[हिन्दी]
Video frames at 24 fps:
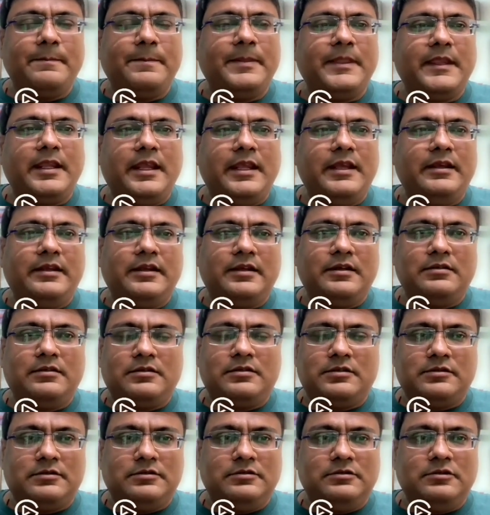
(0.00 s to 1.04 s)
एक एक
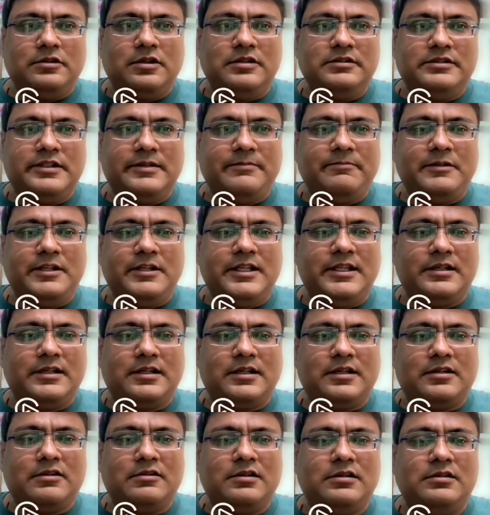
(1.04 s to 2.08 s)
कॉन्सेप्ट क्लियर
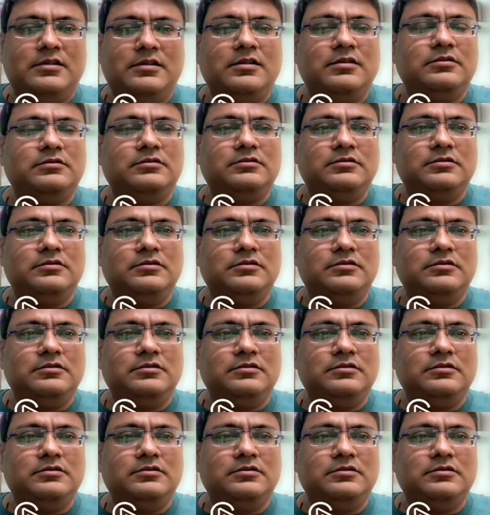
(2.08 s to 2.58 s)
करवाता हूँ